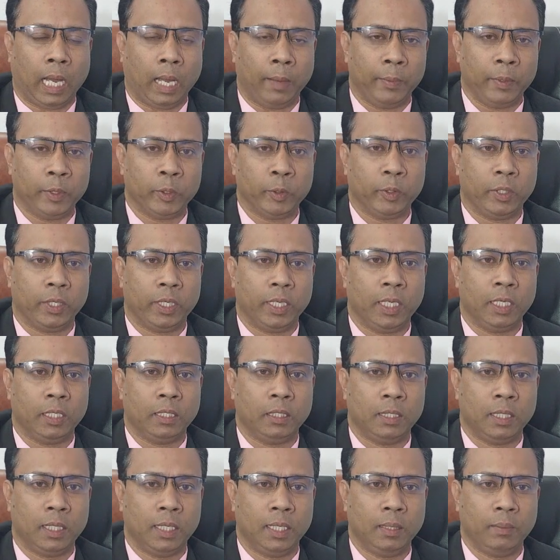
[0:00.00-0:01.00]
আবেদনের
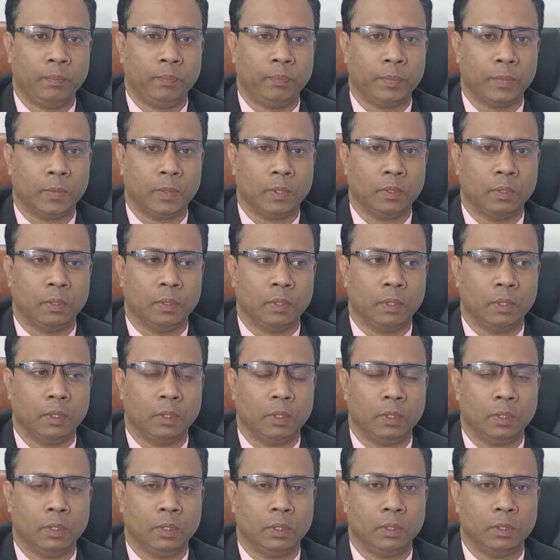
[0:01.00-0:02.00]
ক্ষেত্রে
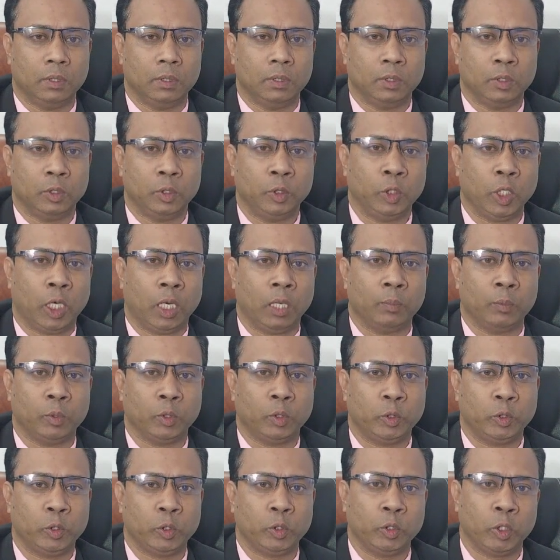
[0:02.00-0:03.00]

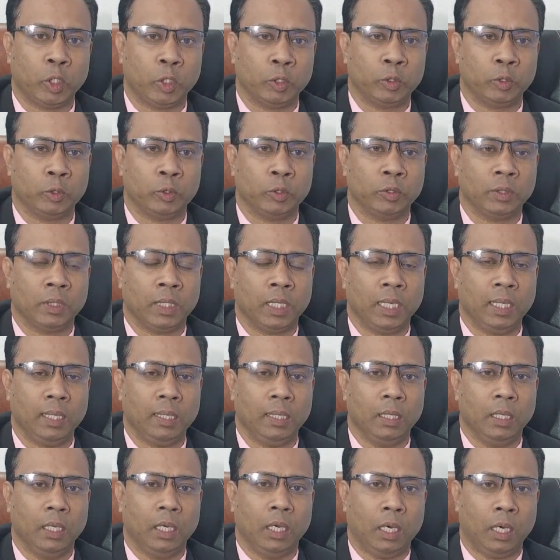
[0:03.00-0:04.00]
সর্বোচ্চ সতর্কতা
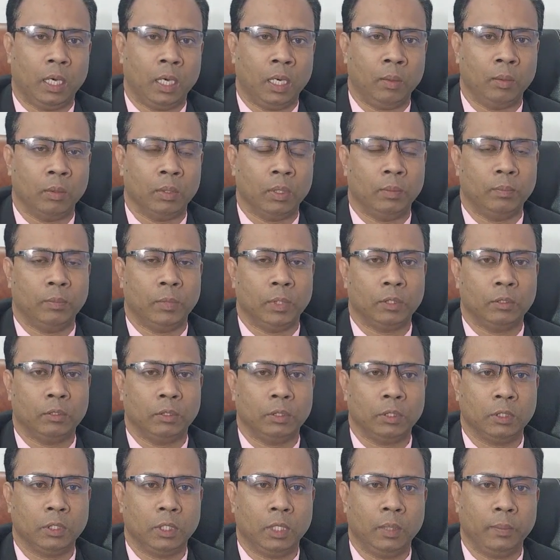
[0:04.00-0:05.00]
অবলম্বন
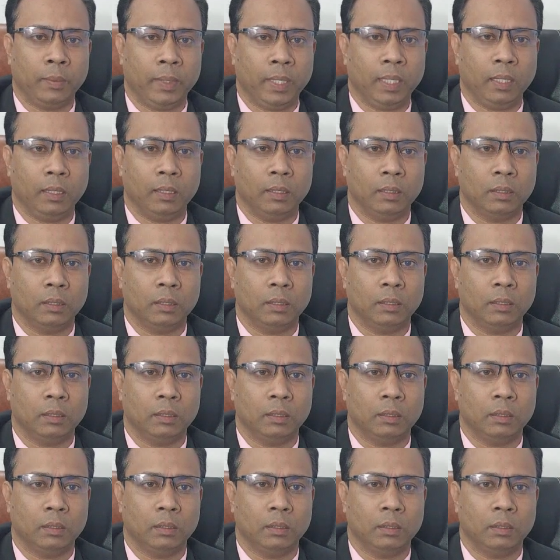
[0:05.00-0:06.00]
করতে হবে
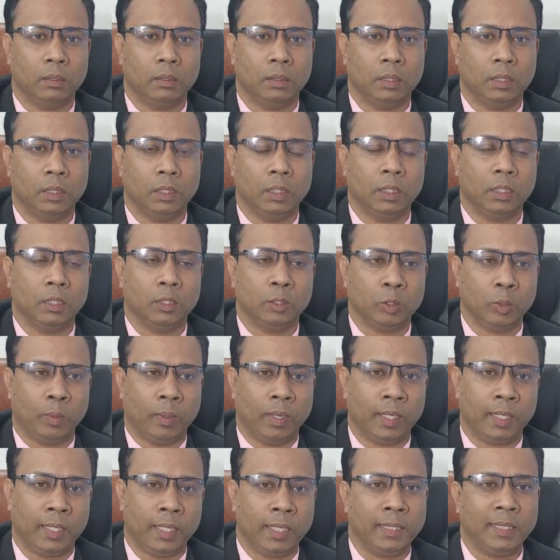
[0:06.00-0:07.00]

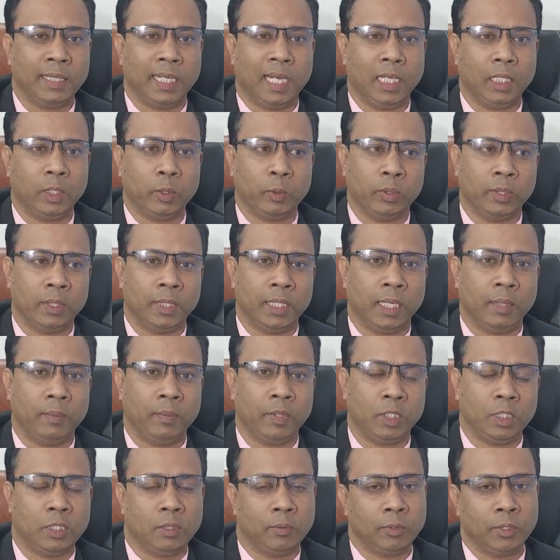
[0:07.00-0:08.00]
তোমার রেজাল্ট অনুযায়ী
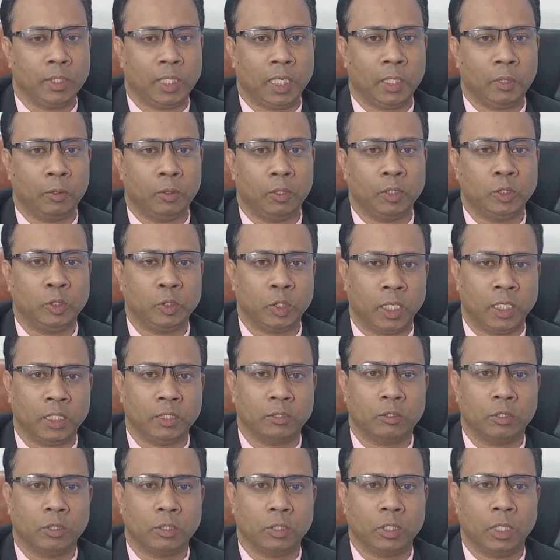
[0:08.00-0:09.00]
বিশ্ববিদ্যালয়গুলো
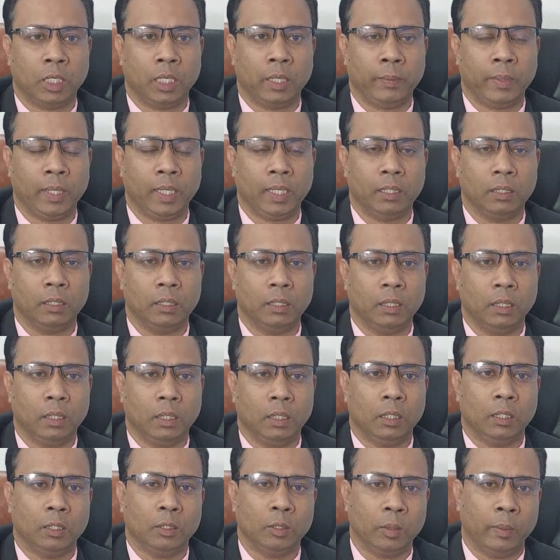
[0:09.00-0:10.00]
চয়েস করতে হবে
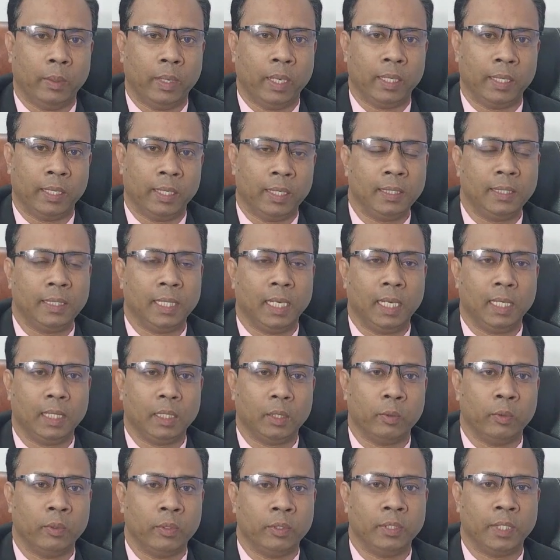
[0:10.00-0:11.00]
তোমার রেজাল্ট
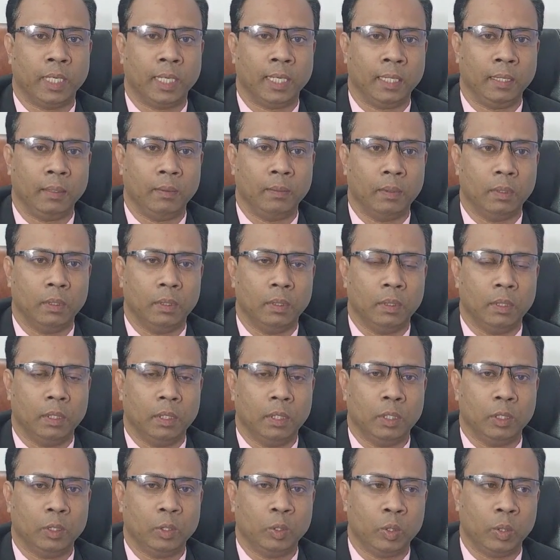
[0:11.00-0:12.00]
অনুযায়ী
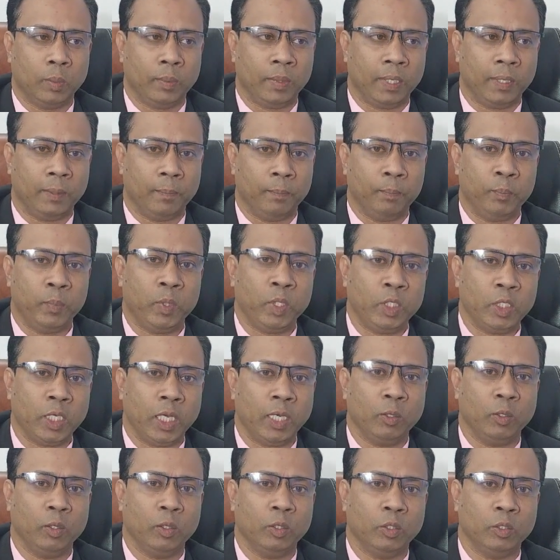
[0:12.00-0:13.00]
তুমি
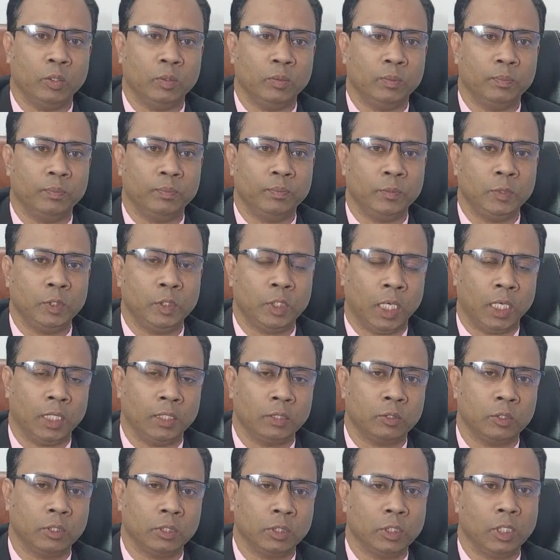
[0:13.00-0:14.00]
বিষয়গুলো
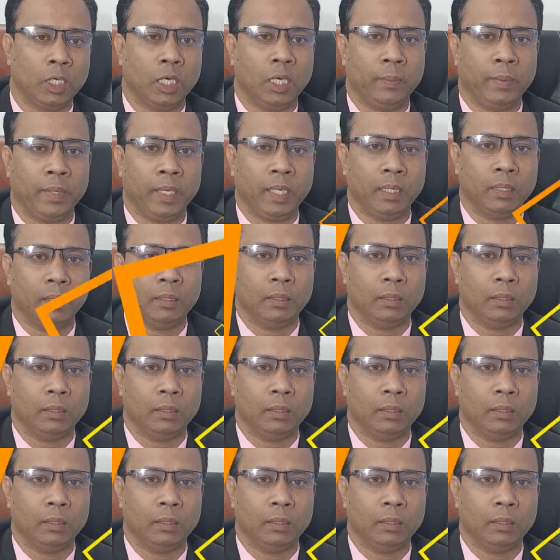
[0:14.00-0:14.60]
চয়েস করতে হবে